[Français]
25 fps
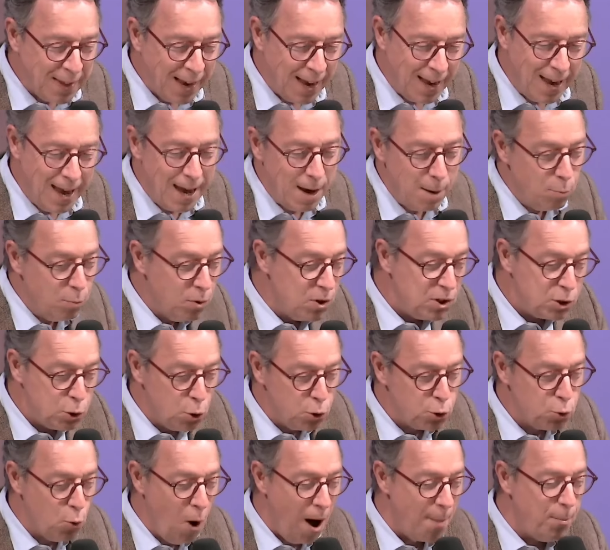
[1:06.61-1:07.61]
Et ce
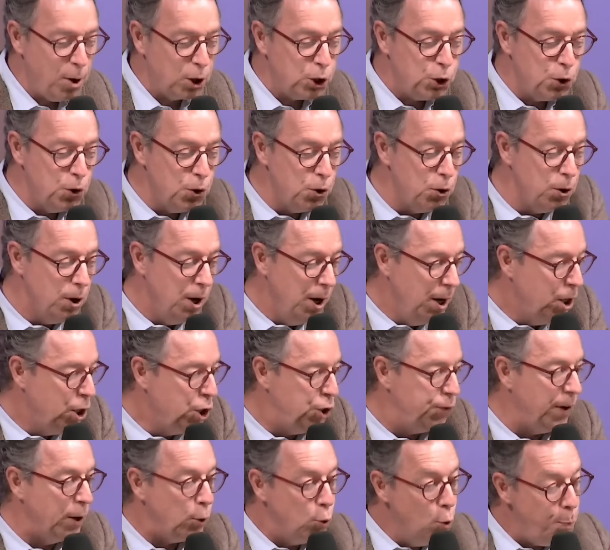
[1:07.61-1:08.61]
soir, moi, je,
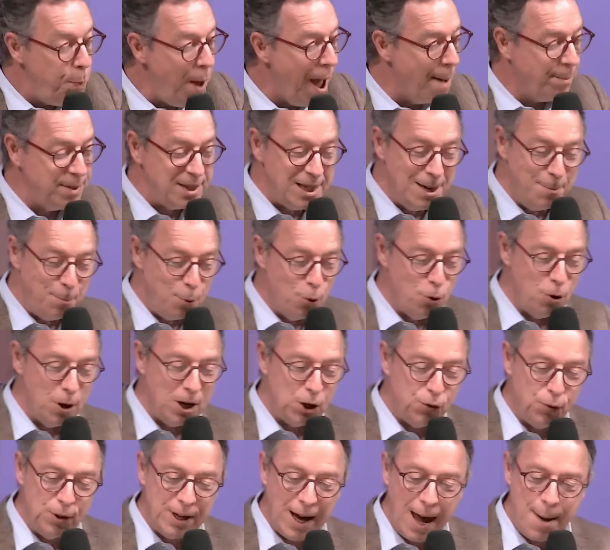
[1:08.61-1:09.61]
je vais couper un petit peu et
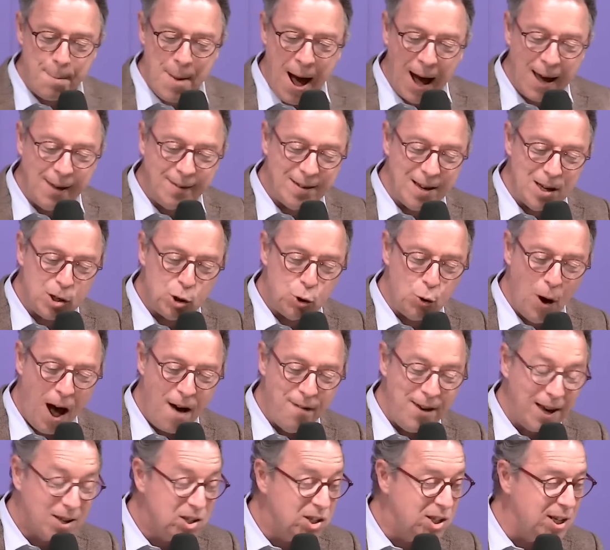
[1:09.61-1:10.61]
je voudrais m'arrêter sur
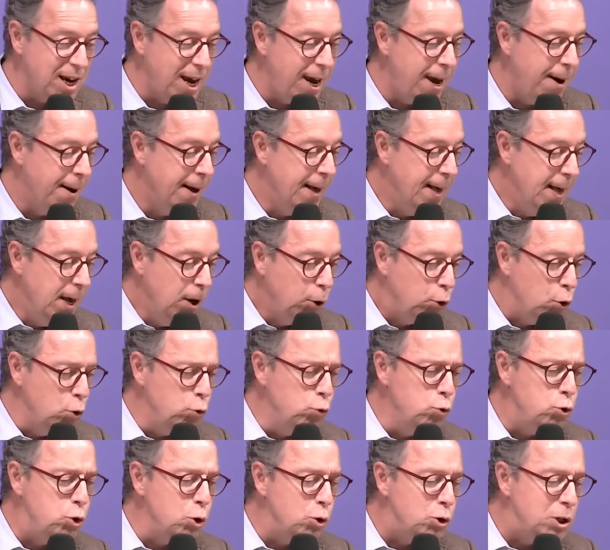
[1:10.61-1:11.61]
un verset que
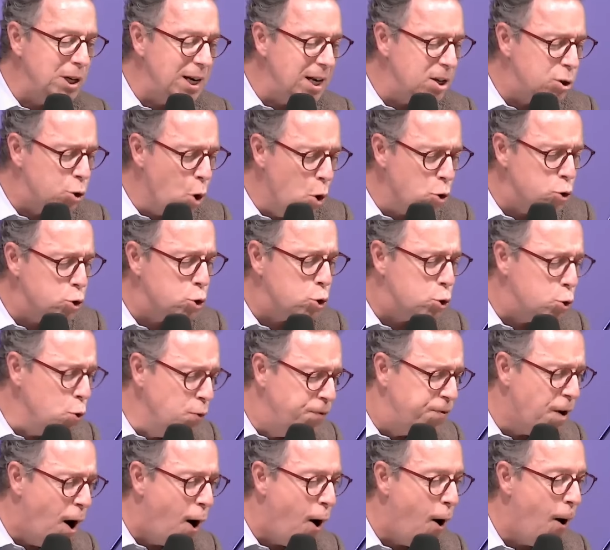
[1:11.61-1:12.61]
nous utilisons
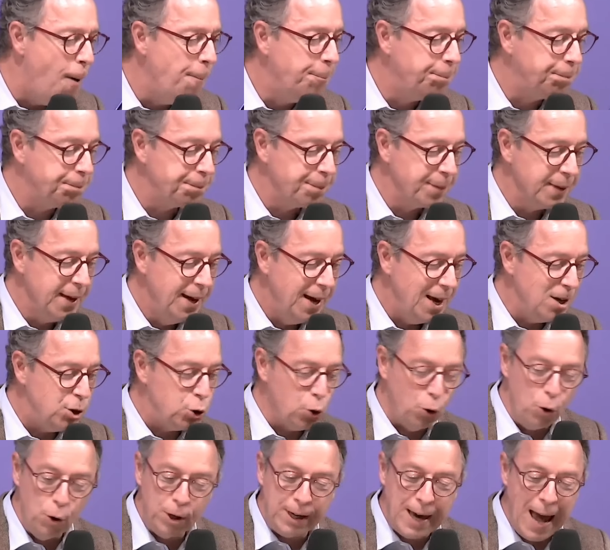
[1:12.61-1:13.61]
souvent et
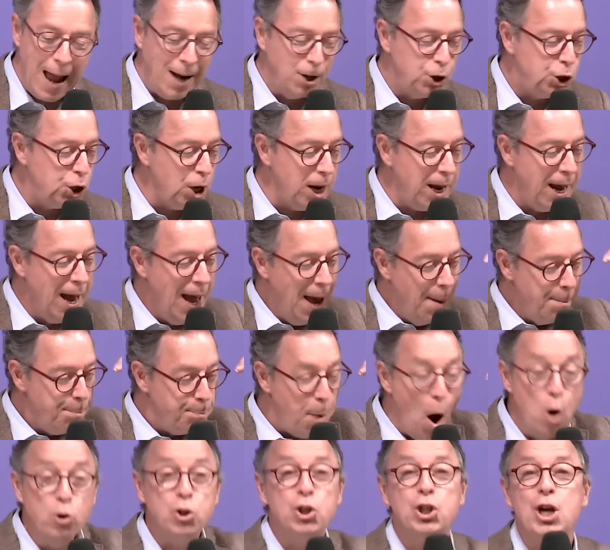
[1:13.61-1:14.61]
sur lequel j'ai
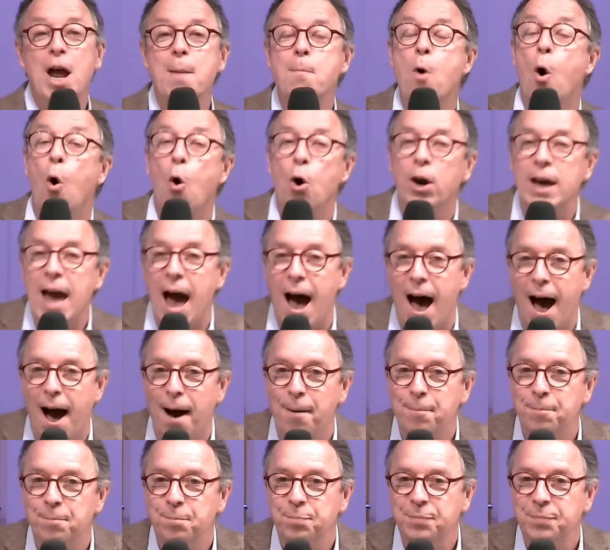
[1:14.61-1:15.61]
penché mon regard.